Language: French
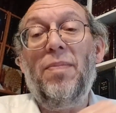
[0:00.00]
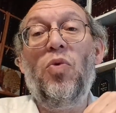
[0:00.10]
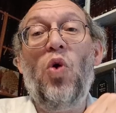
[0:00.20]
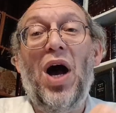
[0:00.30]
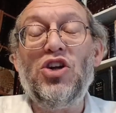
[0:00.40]

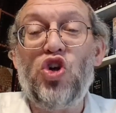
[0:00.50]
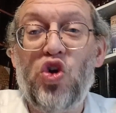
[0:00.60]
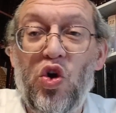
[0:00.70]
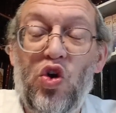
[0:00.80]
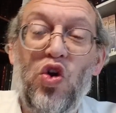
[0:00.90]
moi,
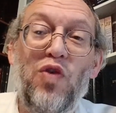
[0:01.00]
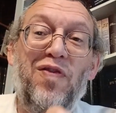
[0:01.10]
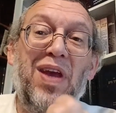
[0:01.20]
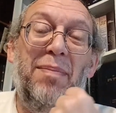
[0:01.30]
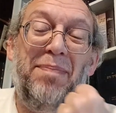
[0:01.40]
je ne
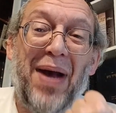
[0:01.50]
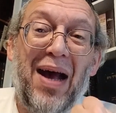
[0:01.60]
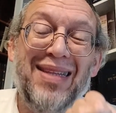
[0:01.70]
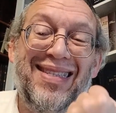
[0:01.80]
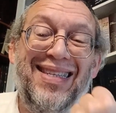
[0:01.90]
vais
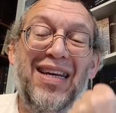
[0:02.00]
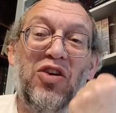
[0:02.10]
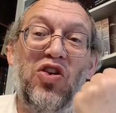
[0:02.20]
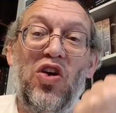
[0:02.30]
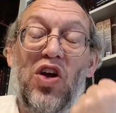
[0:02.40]
pas
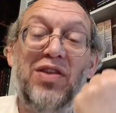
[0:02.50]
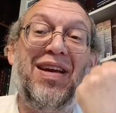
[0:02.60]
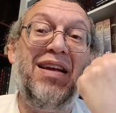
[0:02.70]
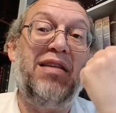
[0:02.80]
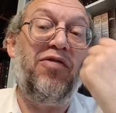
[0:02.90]
dire que l'autre
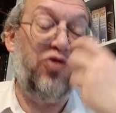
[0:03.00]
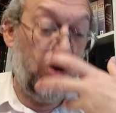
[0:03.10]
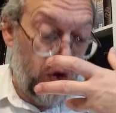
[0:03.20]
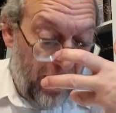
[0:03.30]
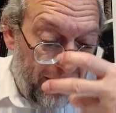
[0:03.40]
est un
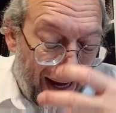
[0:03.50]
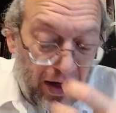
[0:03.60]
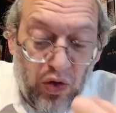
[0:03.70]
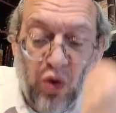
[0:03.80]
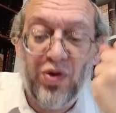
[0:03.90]
fauteur, je ne vais pas
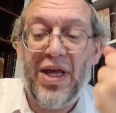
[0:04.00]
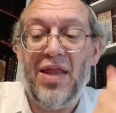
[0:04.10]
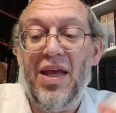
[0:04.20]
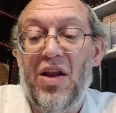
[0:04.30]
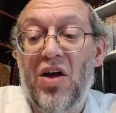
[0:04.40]

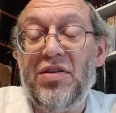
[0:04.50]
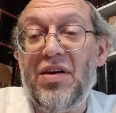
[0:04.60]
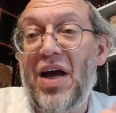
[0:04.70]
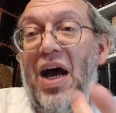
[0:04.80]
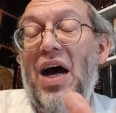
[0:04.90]
condamner
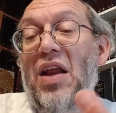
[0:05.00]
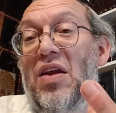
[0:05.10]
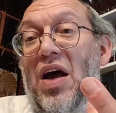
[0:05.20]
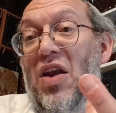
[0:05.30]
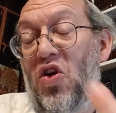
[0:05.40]
l'autre, ah,
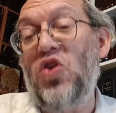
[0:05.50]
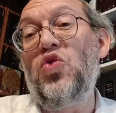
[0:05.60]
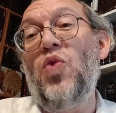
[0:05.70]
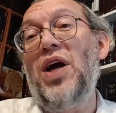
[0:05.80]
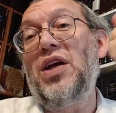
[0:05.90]
alors
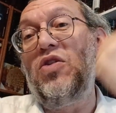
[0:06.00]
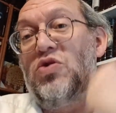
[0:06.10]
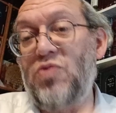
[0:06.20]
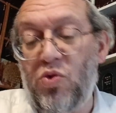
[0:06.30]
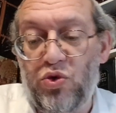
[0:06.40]
toi,
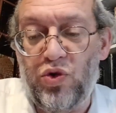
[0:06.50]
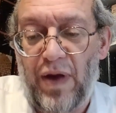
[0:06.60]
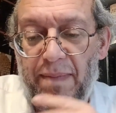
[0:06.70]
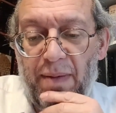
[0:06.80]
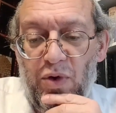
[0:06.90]
Kadosh Boku, tu ne
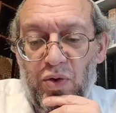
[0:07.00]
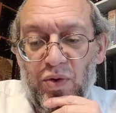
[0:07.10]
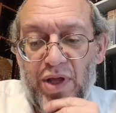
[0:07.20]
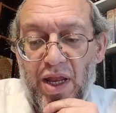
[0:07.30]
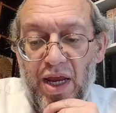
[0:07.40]
vas pas me
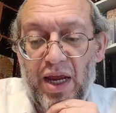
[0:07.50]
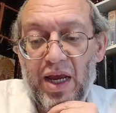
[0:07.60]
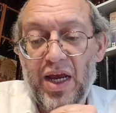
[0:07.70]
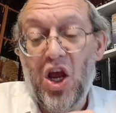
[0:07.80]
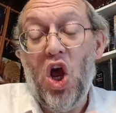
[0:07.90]
condamner.
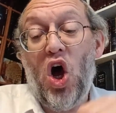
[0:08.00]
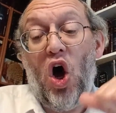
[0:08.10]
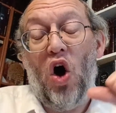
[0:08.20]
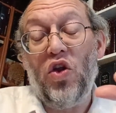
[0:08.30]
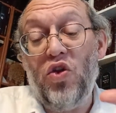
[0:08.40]

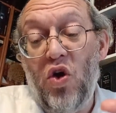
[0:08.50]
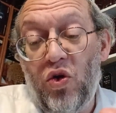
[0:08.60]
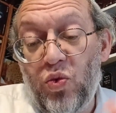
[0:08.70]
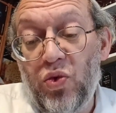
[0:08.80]
En ne,